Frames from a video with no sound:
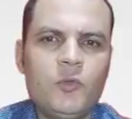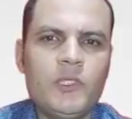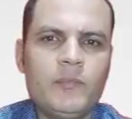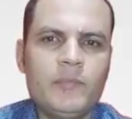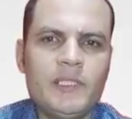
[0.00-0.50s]

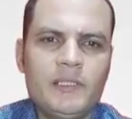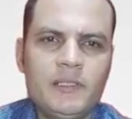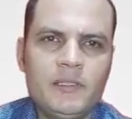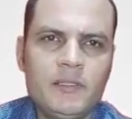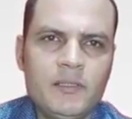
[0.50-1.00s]
ام بي
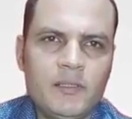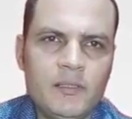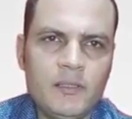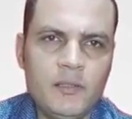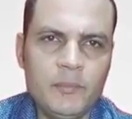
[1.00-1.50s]
تي
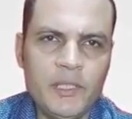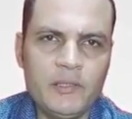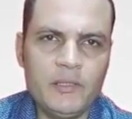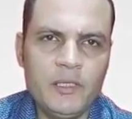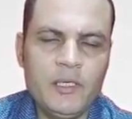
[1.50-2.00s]
المين
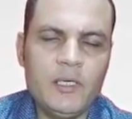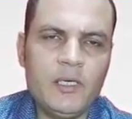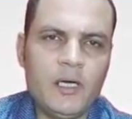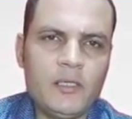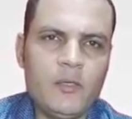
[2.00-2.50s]

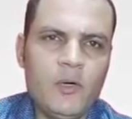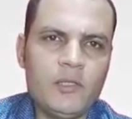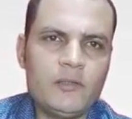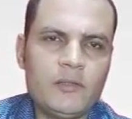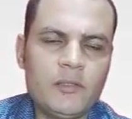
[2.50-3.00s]

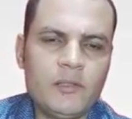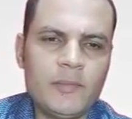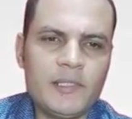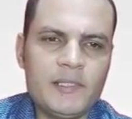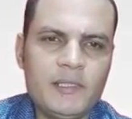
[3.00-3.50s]
الخطوات
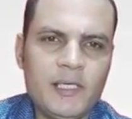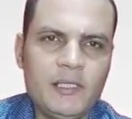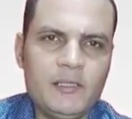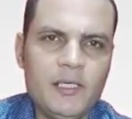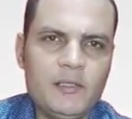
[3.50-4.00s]
بسيطة
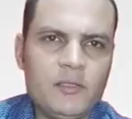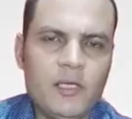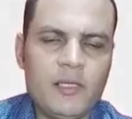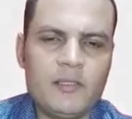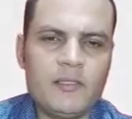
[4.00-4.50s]
جدا
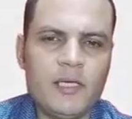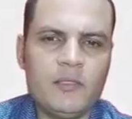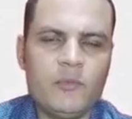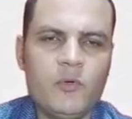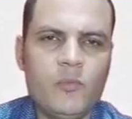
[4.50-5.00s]

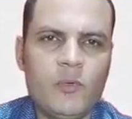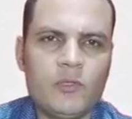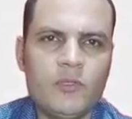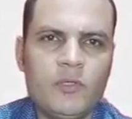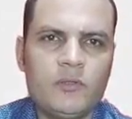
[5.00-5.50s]
هتستخدم
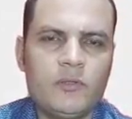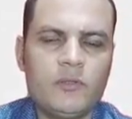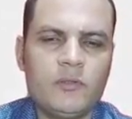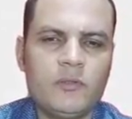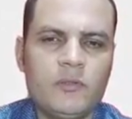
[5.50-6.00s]
كوماندات
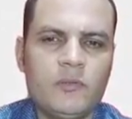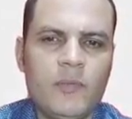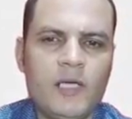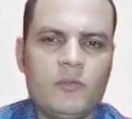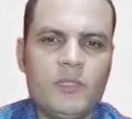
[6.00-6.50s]

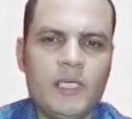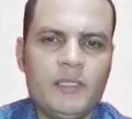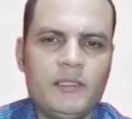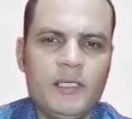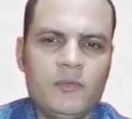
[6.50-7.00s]
محدودة
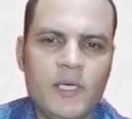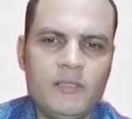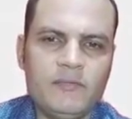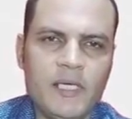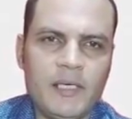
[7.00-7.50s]
جدا
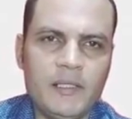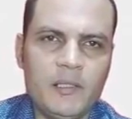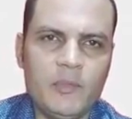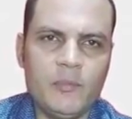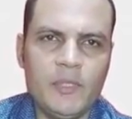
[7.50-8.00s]
وهنفتح ال
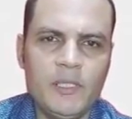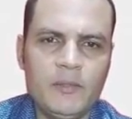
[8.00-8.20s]
MML